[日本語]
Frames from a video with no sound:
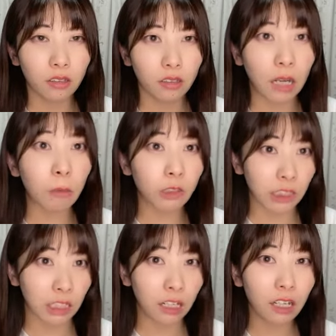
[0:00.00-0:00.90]
かぼ
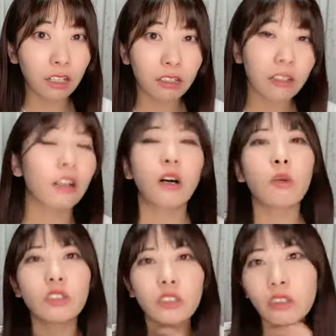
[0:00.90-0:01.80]
ちゃか
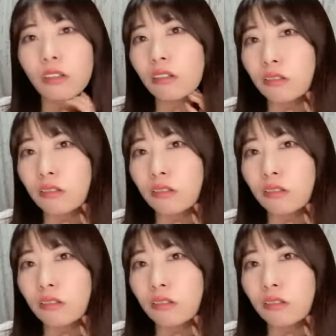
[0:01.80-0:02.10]
ぼちゃ